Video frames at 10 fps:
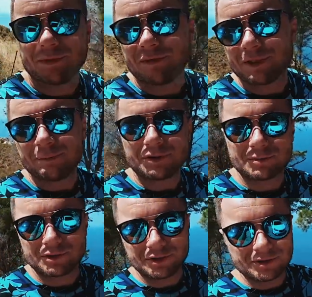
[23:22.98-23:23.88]
Мы вам
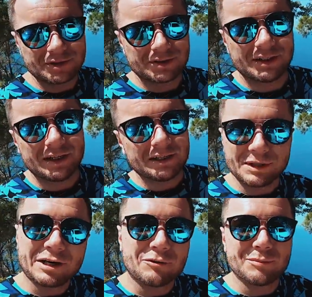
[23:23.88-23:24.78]
напишем, что это за ресторан и
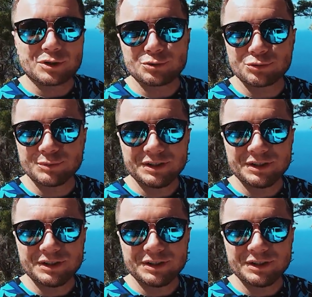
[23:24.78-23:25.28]
по какому маршруту мы